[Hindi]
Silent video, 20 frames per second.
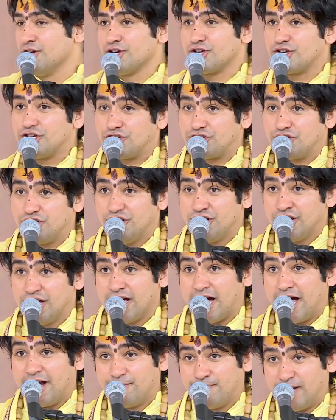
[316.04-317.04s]
किसी ने
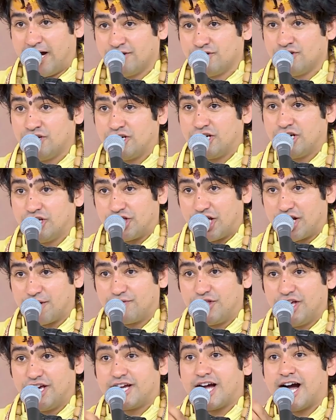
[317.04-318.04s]
हनुमान जी की तरफ
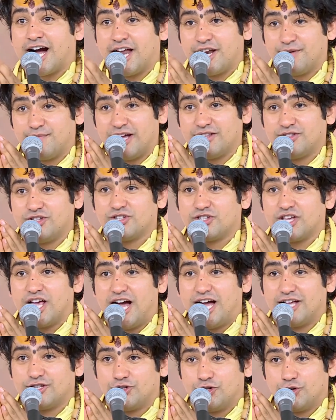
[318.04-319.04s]
देखा हनुमान जी से
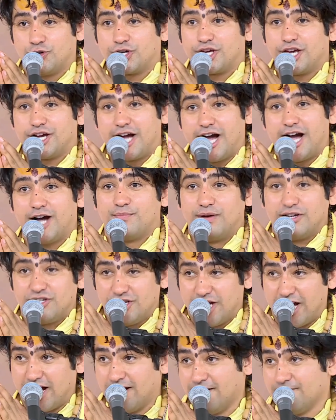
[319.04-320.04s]
हाथ जोड़ के कहा
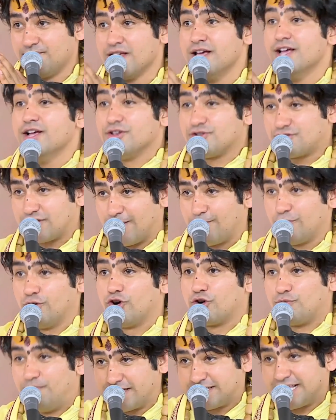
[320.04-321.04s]
भैया सब
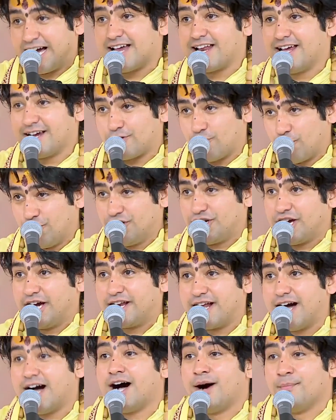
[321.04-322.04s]
लोग बता रहे कोई कह
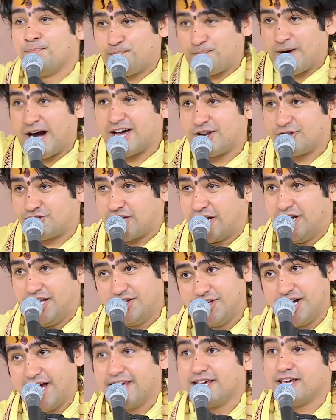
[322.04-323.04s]
रहा हम पार चले
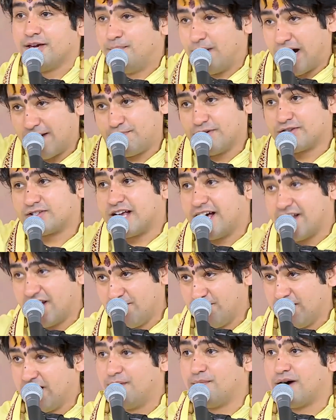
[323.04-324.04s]
जाएंगे वापस आने
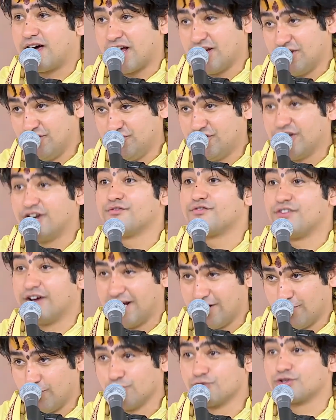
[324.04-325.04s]
में हमारा इंजन
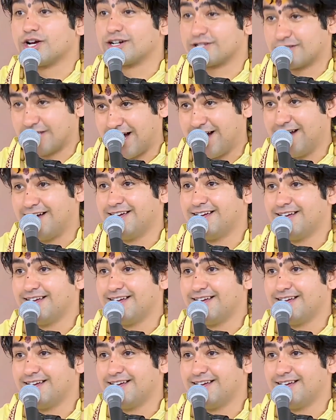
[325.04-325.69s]
फेल हो सकता है